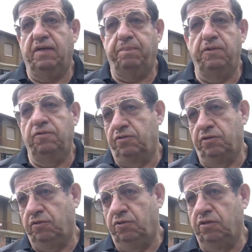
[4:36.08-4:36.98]
a pronto
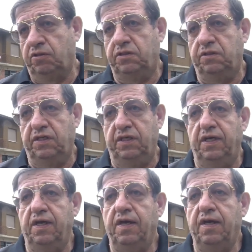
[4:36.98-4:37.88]
soccorso
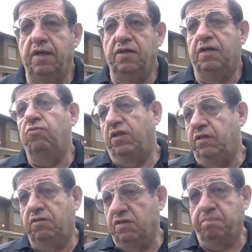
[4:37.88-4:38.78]
una
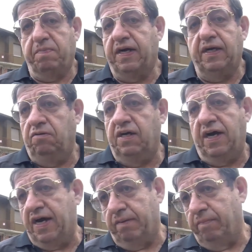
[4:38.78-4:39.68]
addirittura è spaccata una
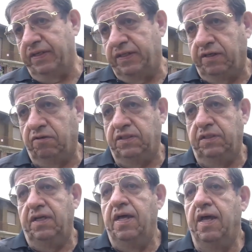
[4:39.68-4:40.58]
gamba, altre
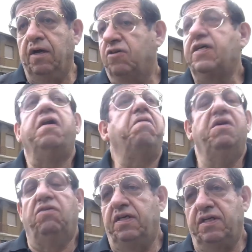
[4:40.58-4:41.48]
cose, cosa che qui
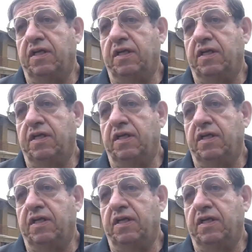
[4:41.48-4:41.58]
non è